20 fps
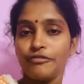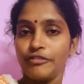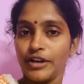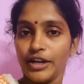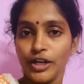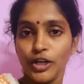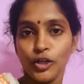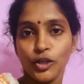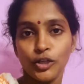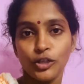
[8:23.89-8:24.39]

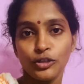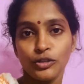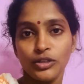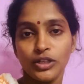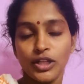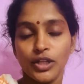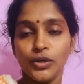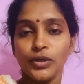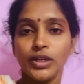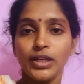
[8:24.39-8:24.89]
ఫ్రెండ్ ఒకళ్ళు
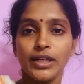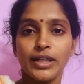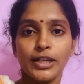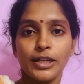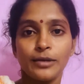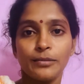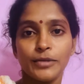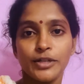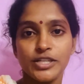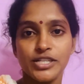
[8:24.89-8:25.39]
ఉన్నారు నేను
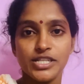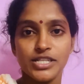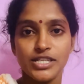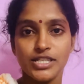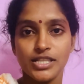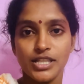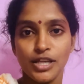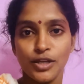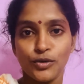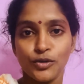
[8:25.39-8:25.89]
రికమెండ్
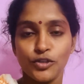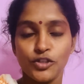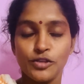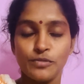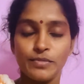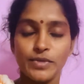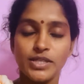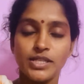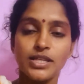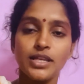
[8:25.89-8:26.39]
చేస్తాను అని
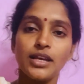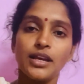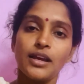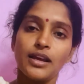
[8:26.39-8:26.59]
చెప్పేసి